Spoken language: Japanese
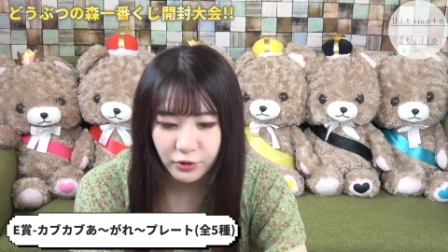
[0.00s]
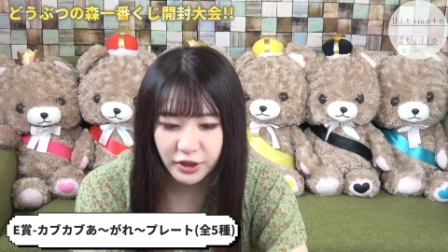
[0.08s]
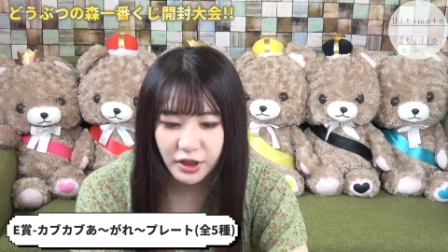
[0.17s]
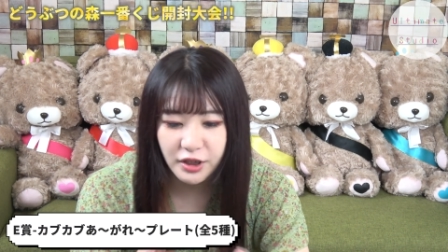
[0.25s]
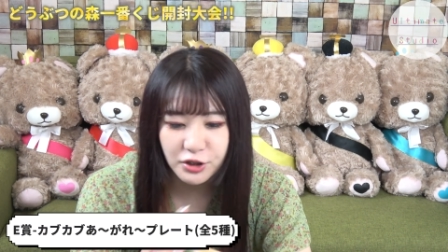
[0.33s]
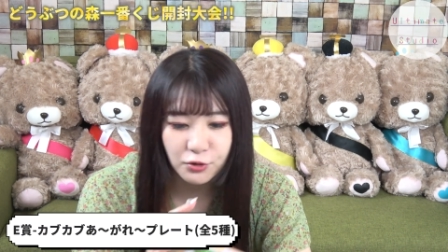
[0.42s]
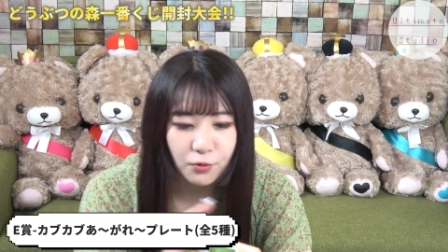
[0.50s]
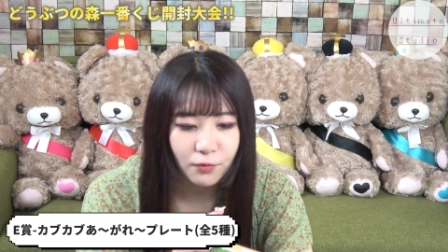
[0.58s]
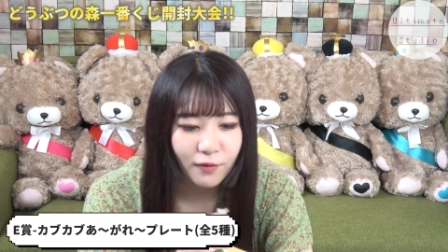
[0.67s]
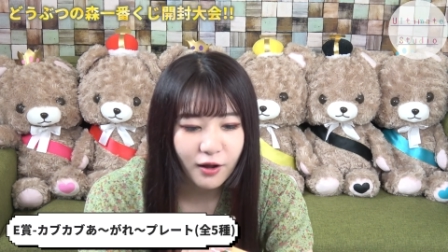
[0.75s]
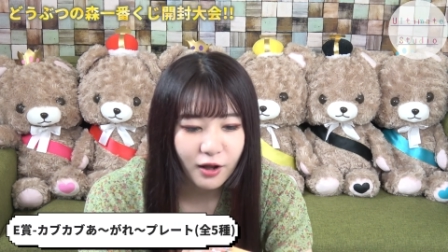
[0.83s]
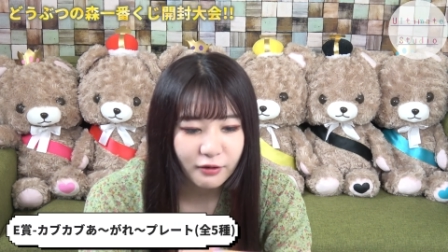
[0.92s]
いい賞
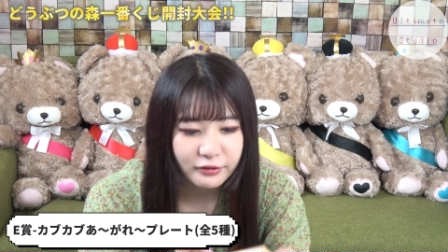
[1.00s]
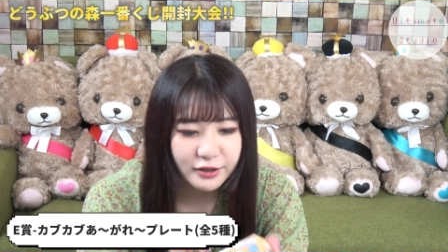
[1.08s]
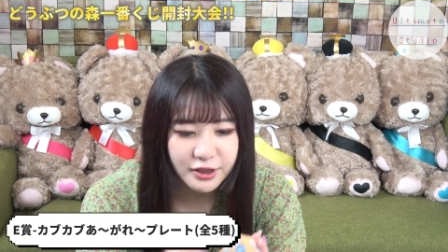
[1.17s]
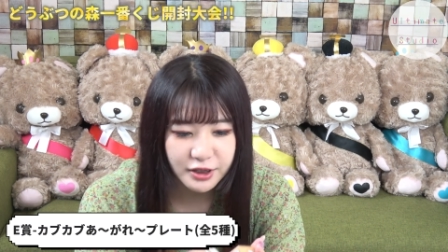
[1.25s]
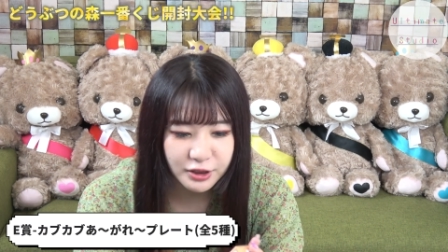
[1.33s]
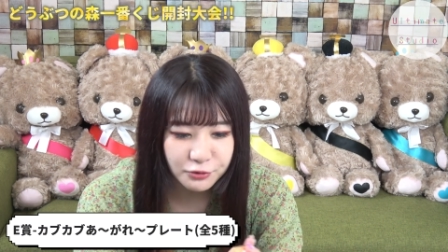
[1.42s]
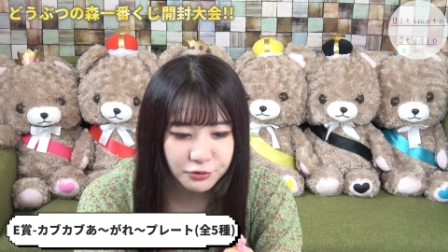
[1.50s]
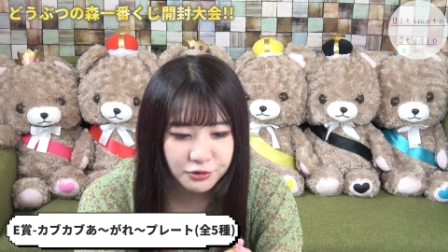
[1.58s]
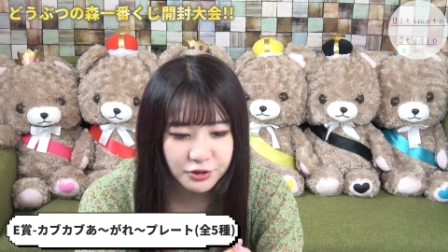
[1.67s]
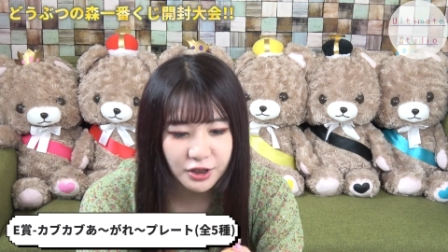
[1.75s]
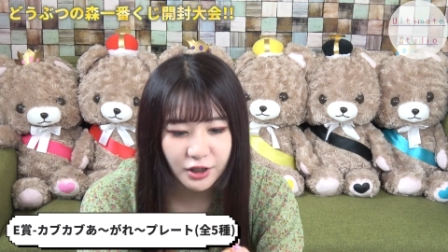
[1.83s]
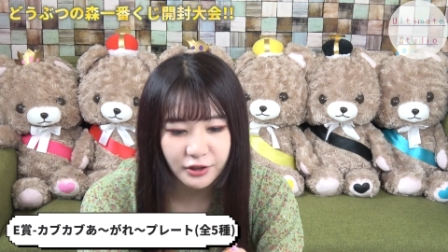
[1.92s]
は私一
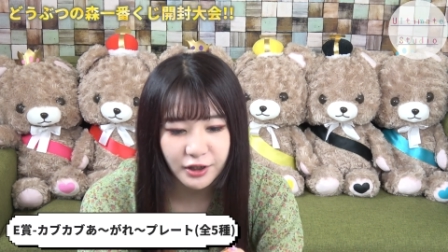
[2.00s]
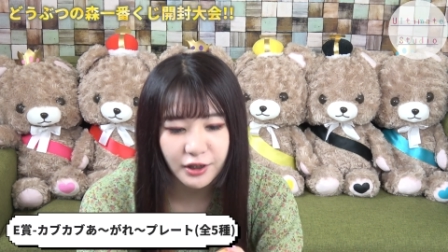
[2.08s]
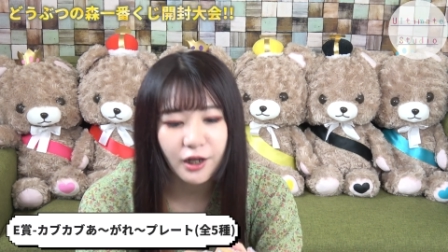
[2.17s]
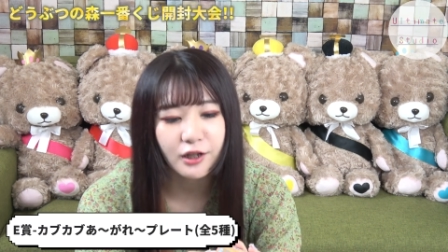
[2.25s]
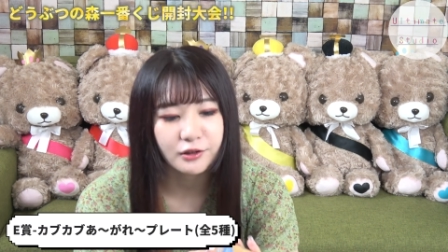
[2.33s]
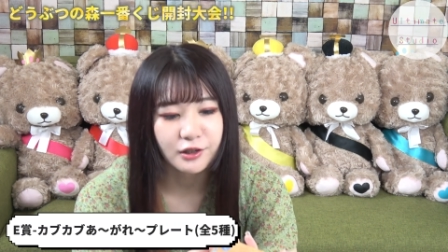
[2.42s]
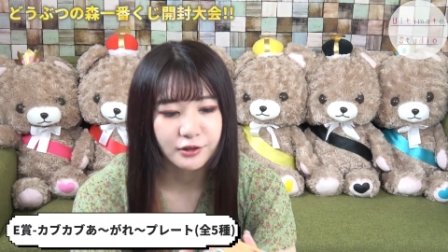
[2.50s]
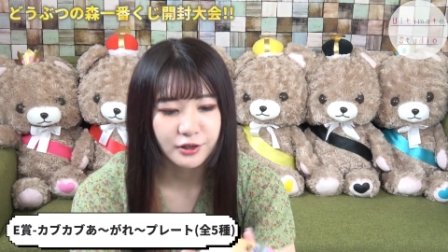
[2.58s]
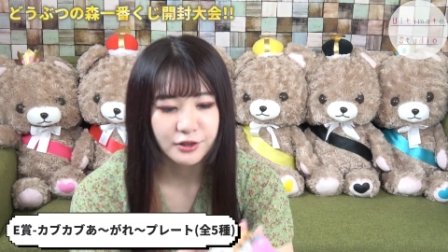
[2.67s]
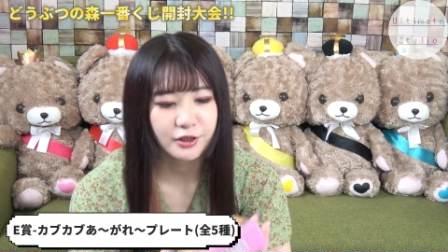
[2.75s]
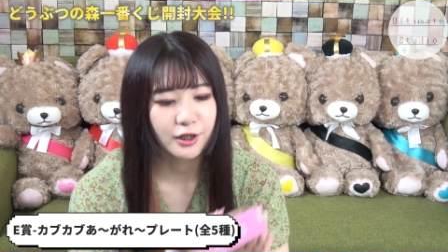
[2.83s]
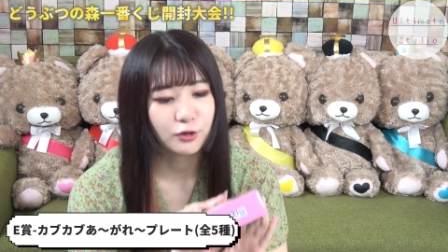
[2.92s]
つしか出なかったん
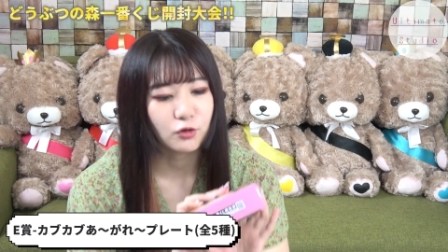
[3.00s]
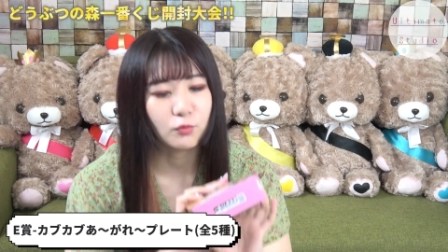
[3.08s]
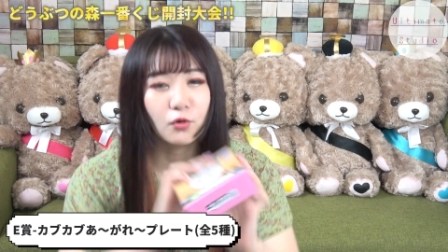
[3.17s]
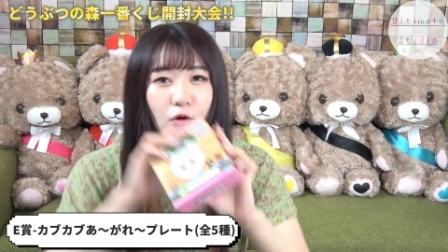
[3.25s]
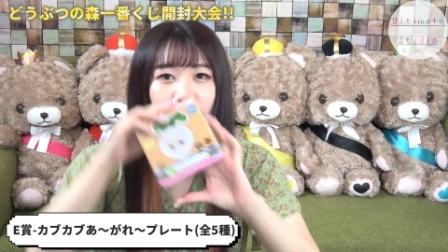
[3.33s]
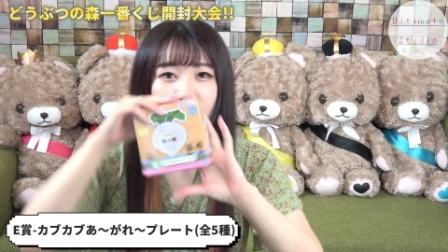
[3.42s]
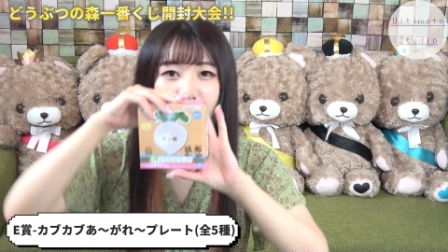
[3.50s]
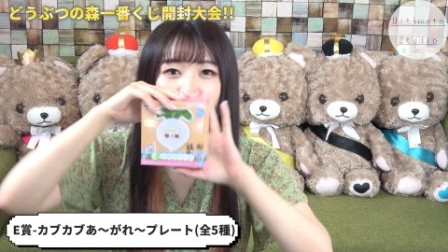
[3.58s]
ですけれども、